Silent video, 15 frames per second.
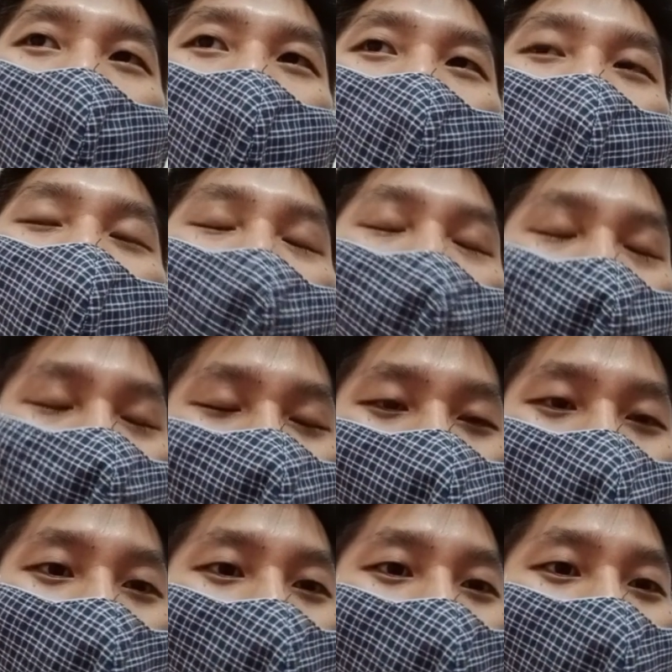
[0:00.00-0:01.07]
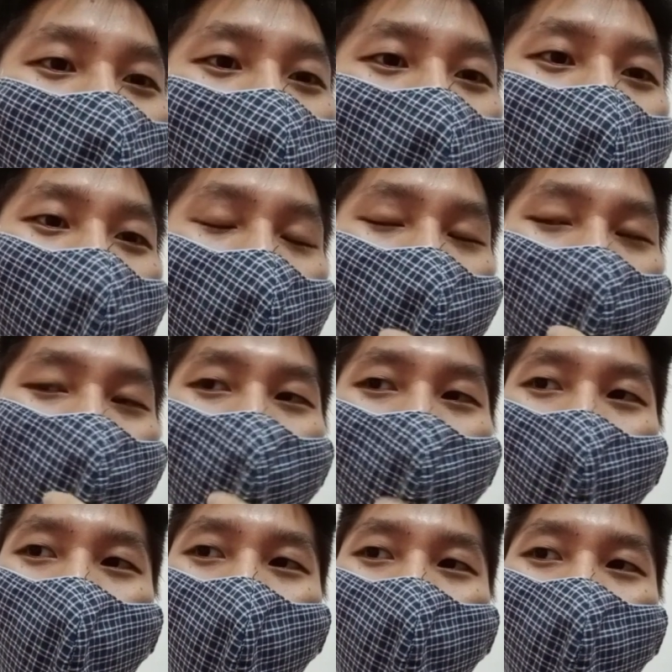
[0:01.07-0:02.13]
新闻内容呢是有访问
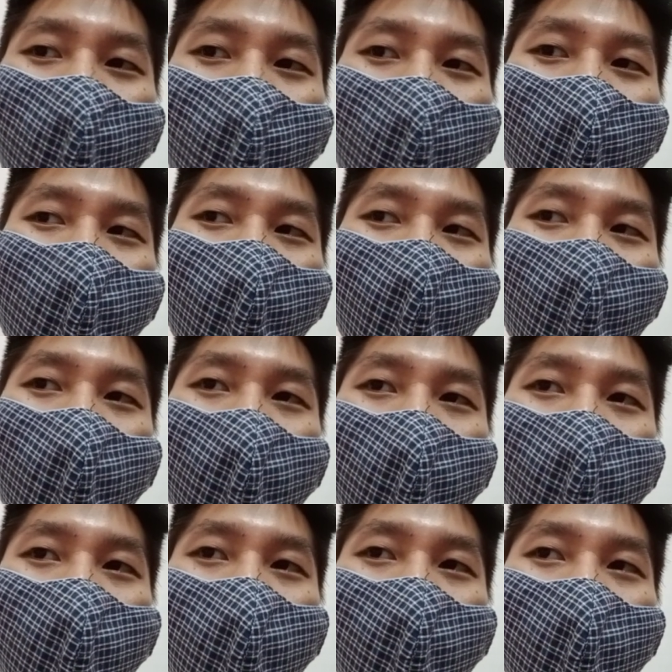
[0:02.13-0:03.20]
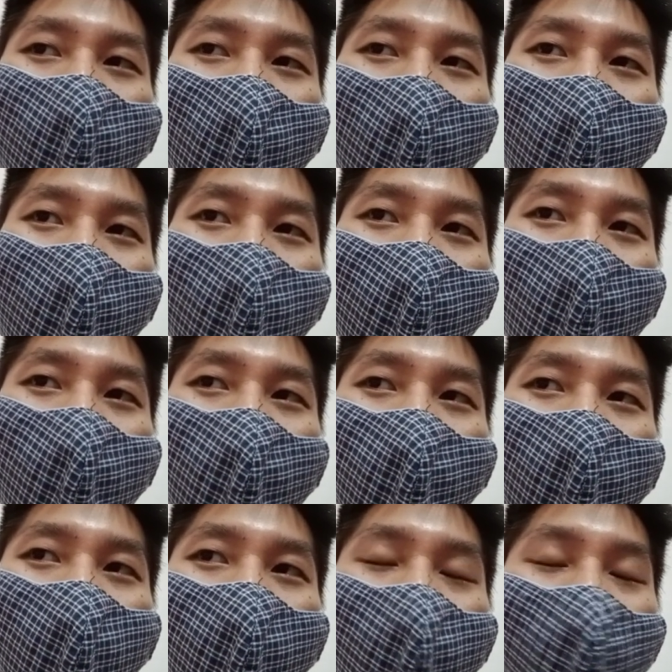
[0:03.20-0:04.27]
到就是呃
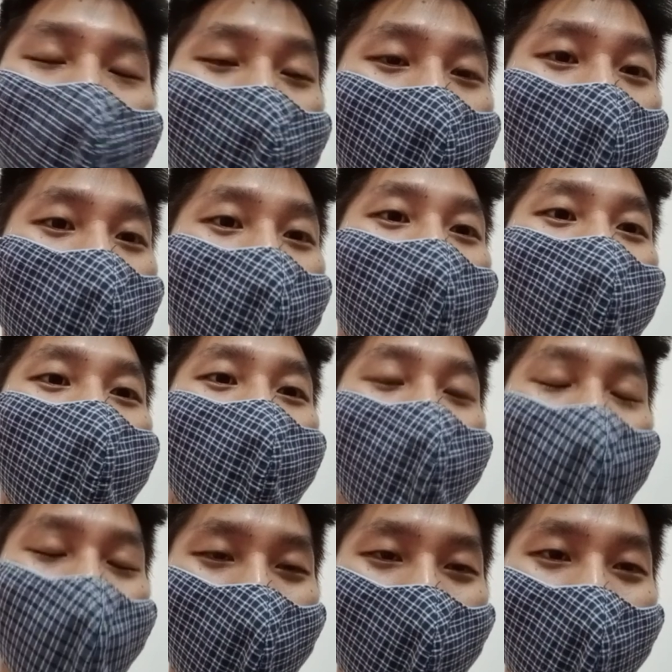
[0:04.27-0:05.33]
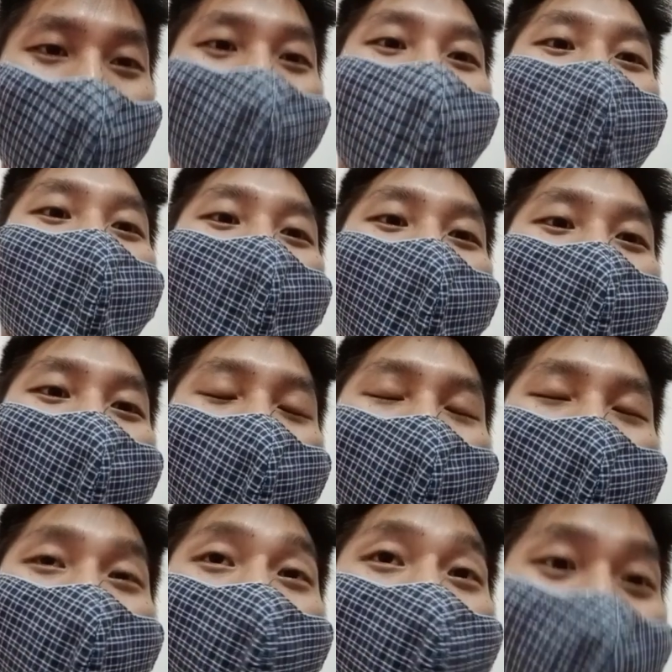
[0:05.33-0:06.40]
本地的榴莲
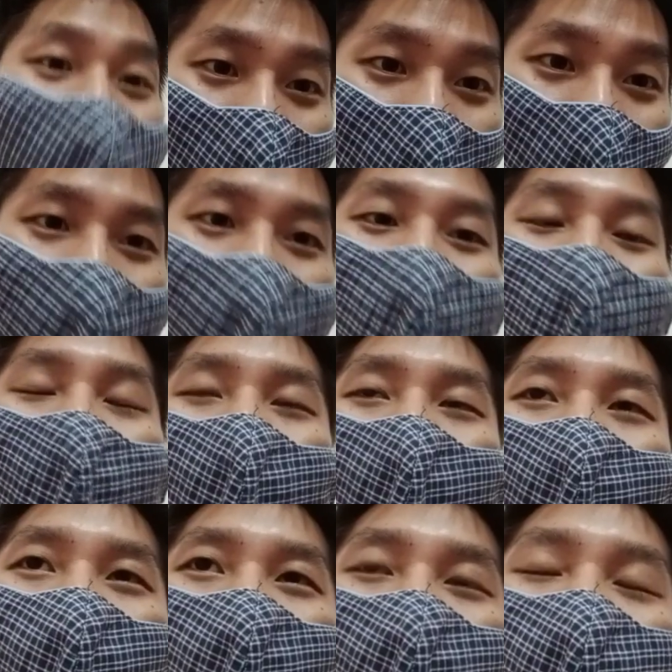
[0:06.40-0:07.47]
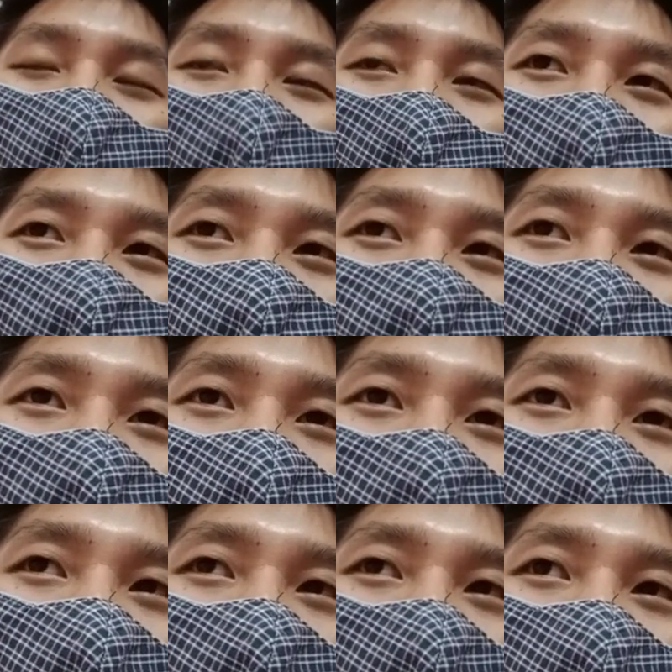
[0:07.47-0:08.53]
呃业者啊，就是讲就
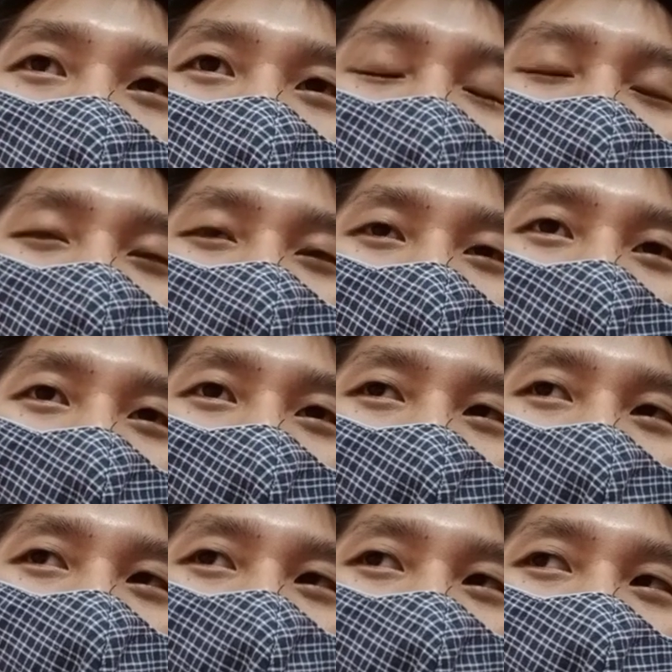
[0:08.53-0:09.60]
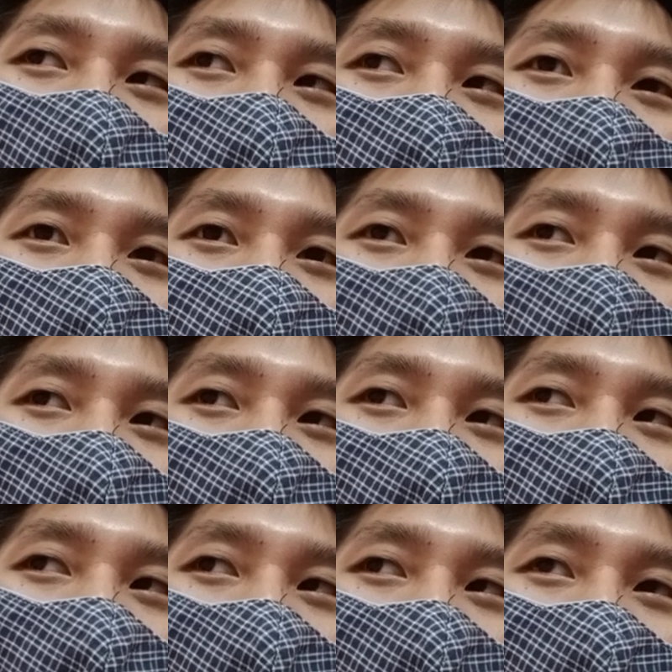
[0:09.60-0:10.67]
是现在
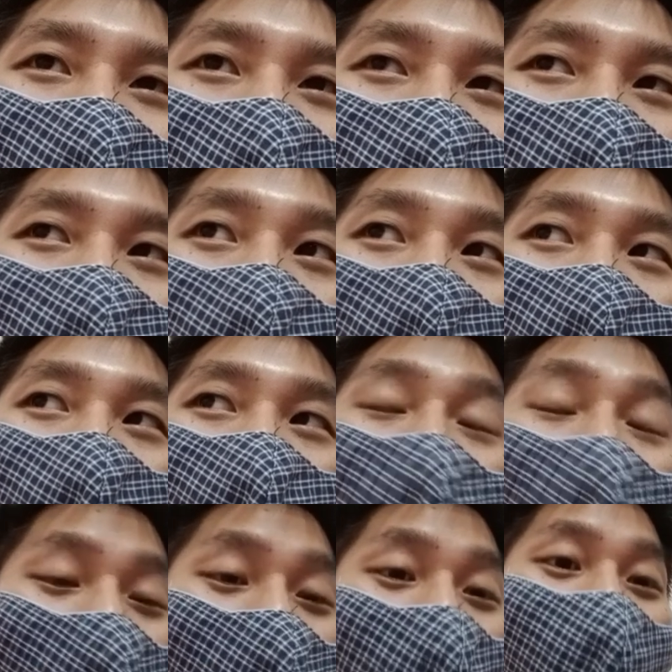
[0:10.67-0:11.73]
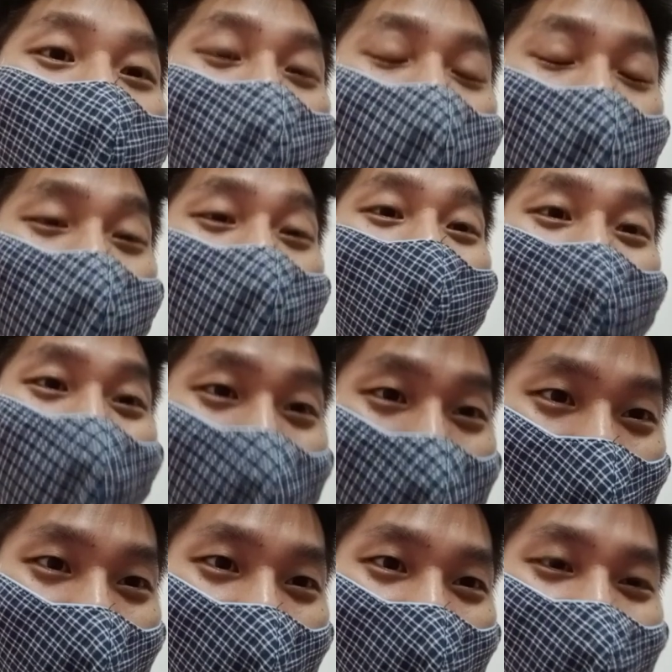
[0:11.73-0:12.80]
是呃有便宜榴莲吃
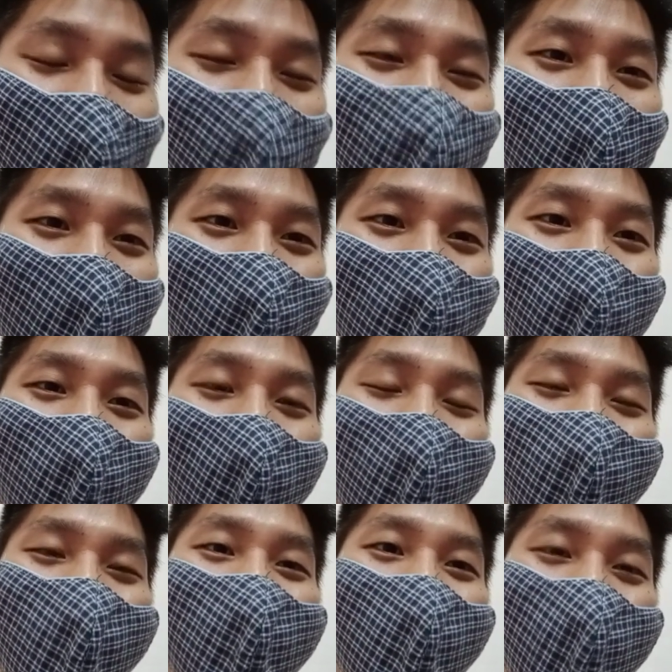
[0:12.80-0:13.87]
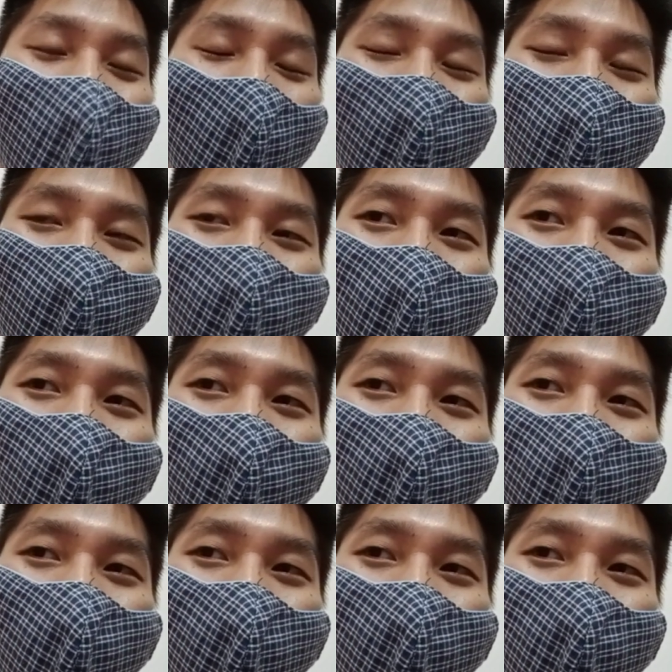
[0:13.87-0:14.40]
哦，大家如果我要吃榴莲，就